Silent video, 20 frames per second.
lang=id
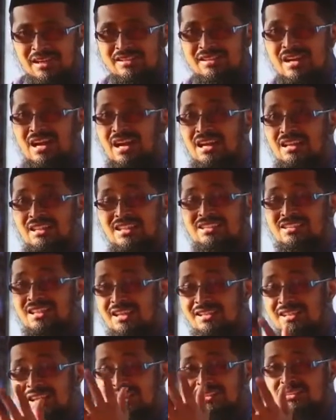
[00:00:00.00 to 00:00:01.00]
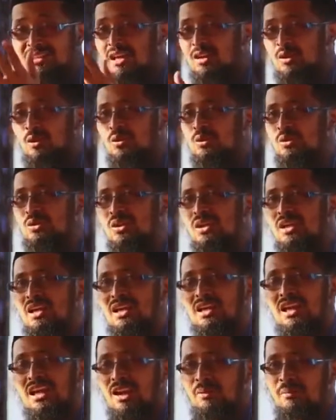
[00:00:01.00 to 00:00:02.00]
Jangan gentar, jangan takut,
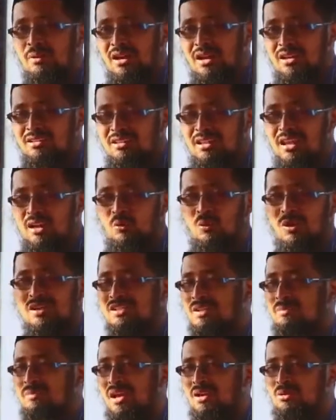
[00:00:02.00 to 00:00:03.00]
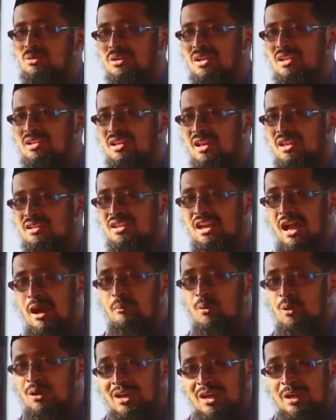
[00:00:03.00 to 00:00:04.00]
karena mereka tidak kuasa melakukannya. Tidak
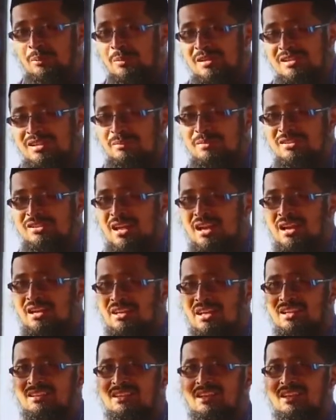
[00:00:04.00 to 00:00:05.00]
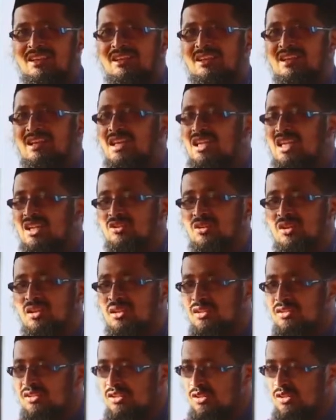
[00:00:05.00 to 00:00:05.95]
mungkin bisa menjalankannya, kecuali